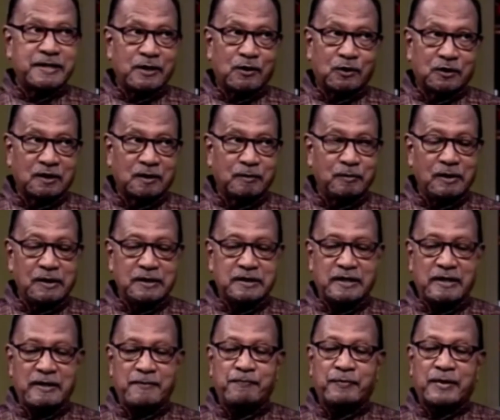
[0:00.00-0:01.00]
সেই কথাটা
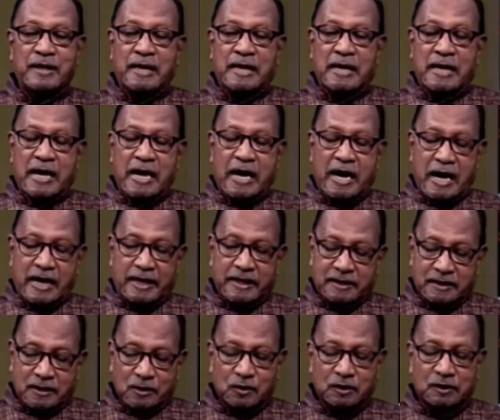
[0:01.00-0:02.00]
বলেছে
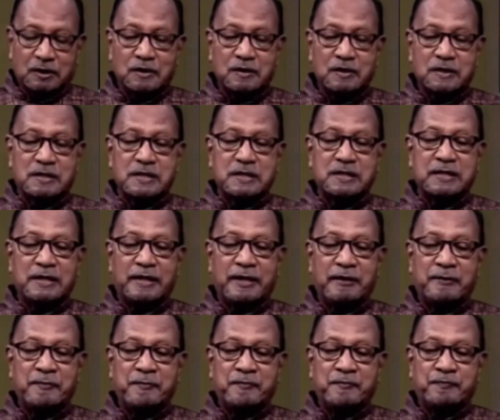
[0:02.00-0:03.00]
আরেকটি কথা হচ্ছে যে
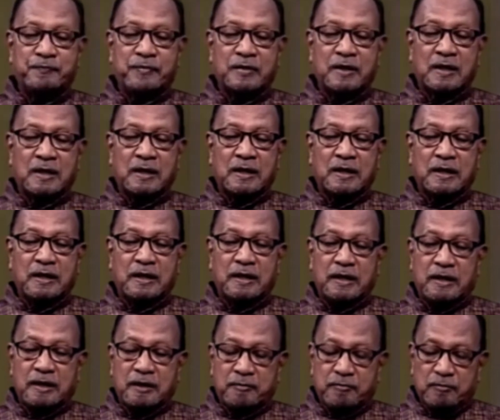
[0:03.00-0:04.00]

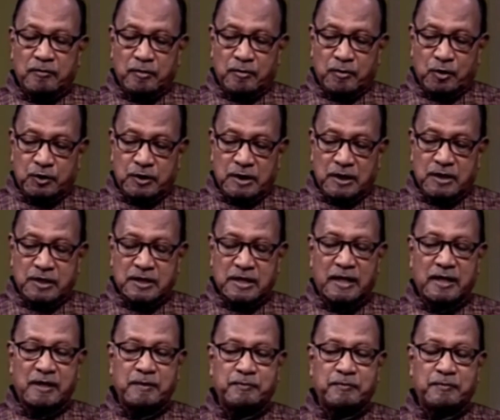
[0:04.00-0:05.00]
এই মোদি
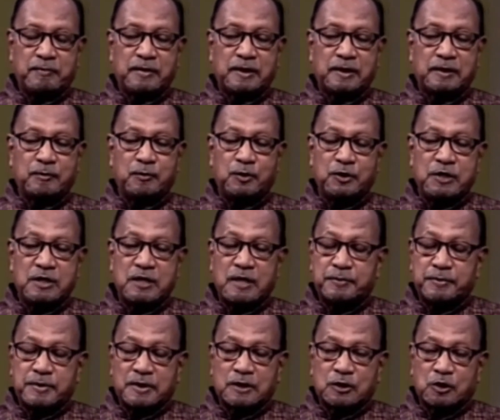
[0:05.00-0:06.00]
সাহেব মোদি
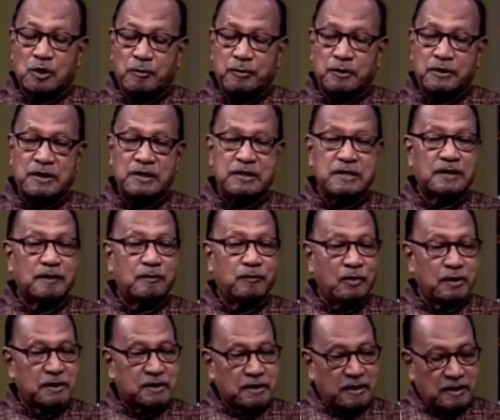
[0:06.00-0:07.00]
সাহেব সম্বন্ধে যেটা
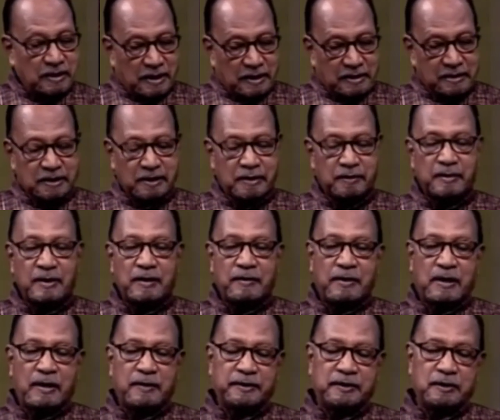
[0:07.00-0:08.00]
বলেছেন আজকে
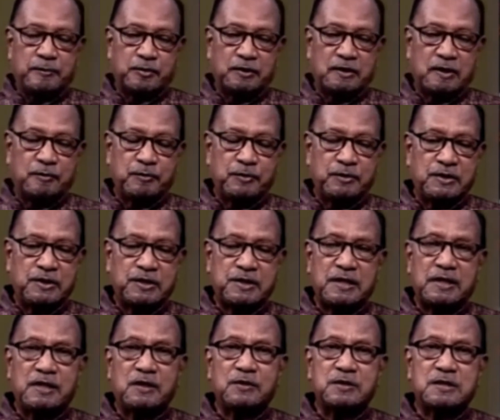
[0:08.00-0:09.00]
আমাদের প্রধানমন্ত্রী
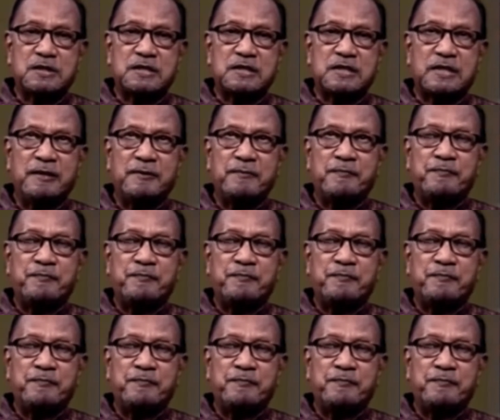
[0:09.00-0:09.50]
সেটা হচ্ছে যে